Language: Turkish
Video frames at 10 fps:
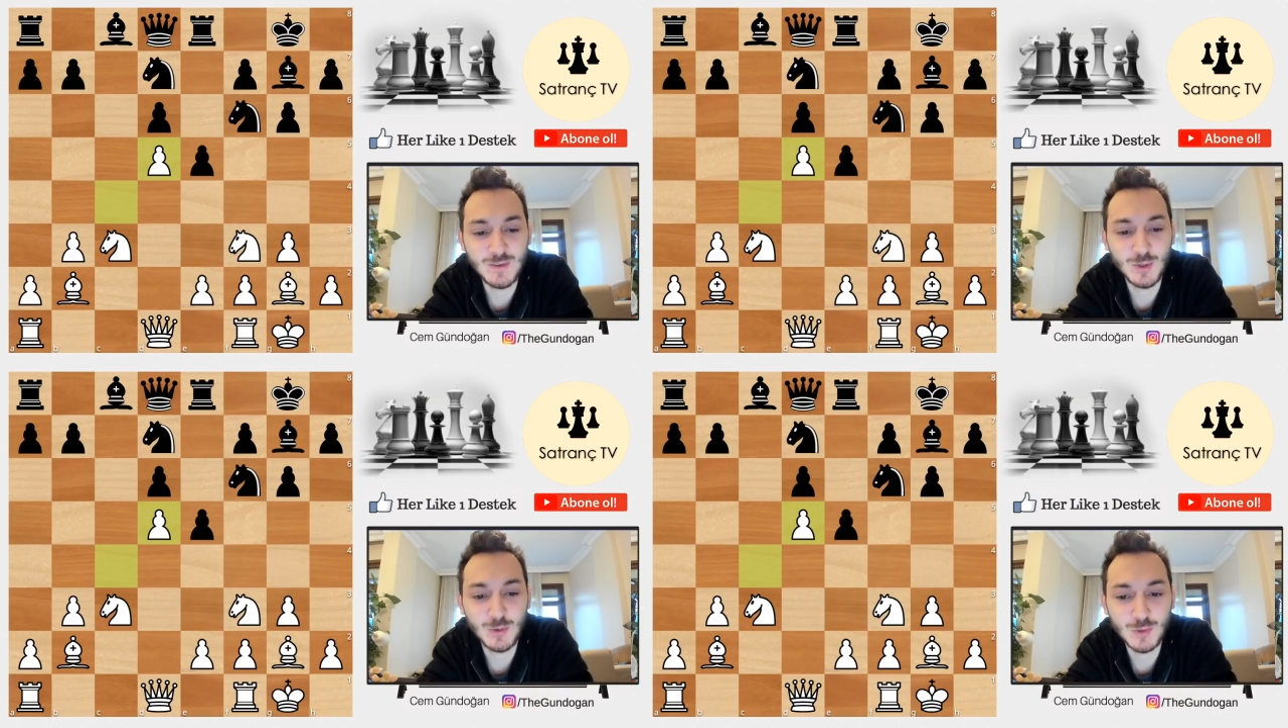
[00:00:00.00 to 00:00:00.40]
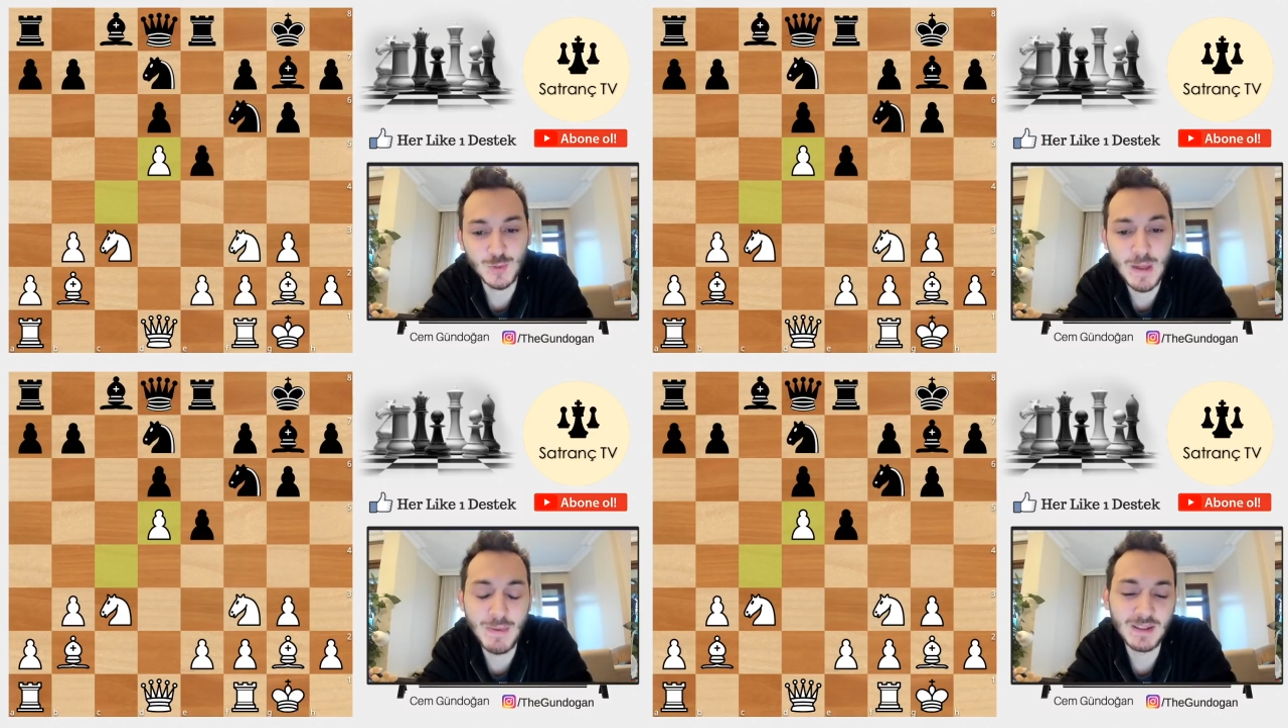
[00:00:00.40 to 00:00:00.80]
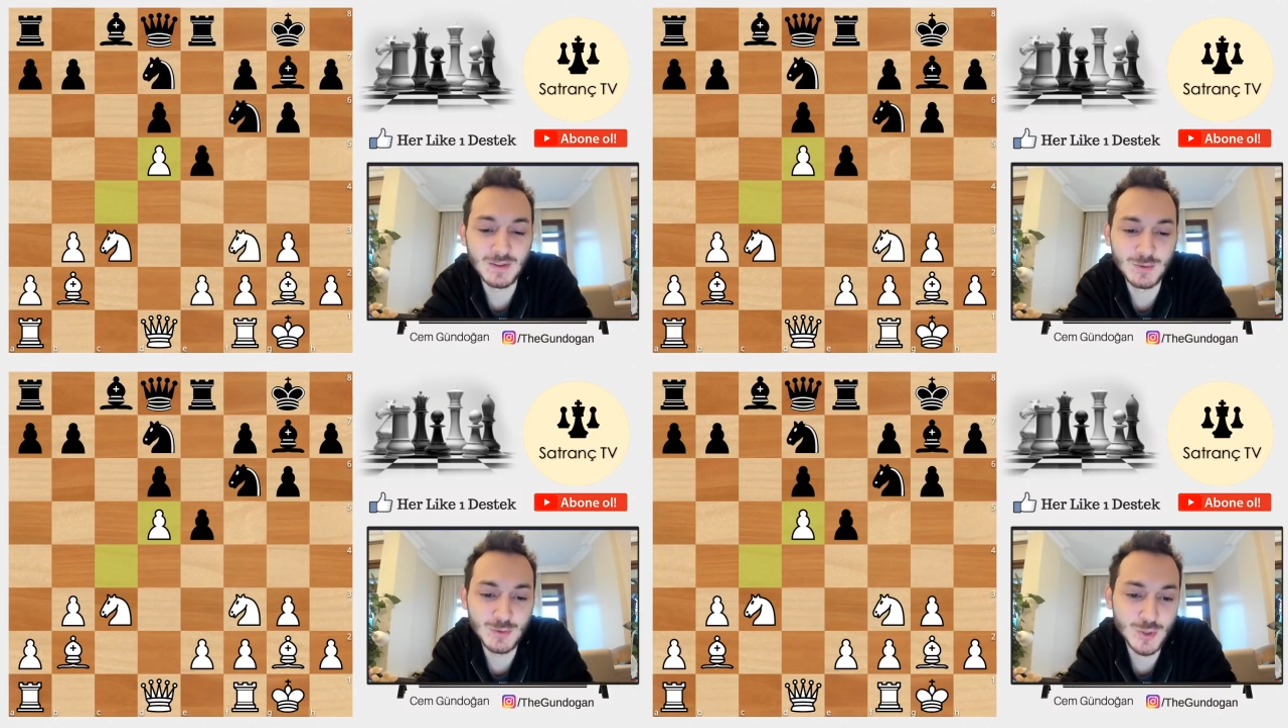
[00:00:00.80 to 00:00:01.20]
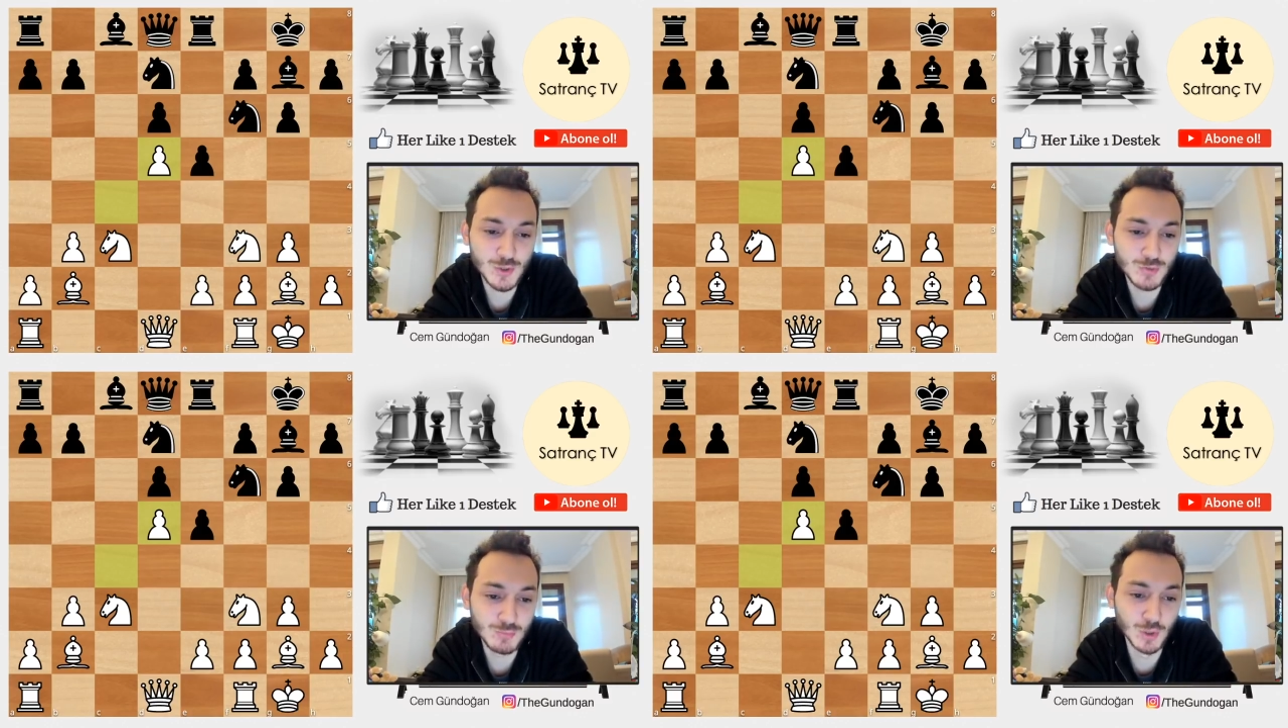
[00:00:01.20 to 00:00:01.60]
Videoyu durdurup hemen
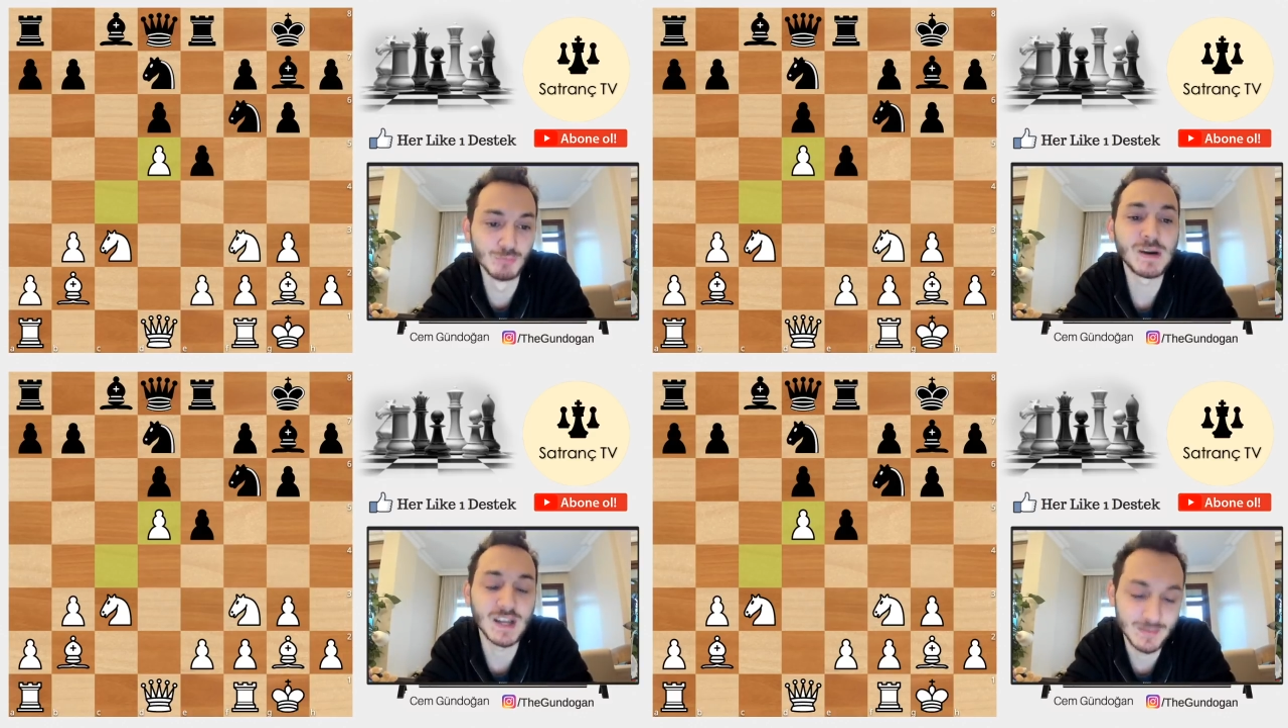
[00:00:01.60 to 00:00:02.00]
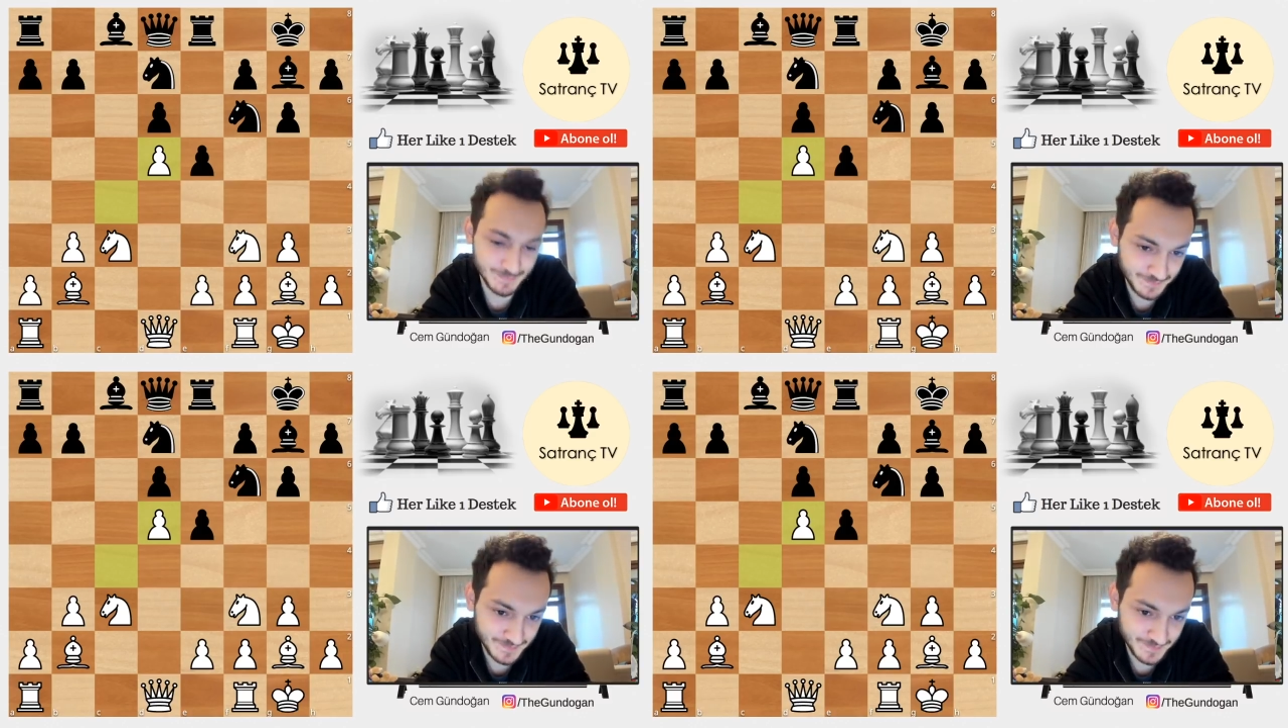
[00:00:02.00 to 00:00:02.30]
düşünün bulun bakalım.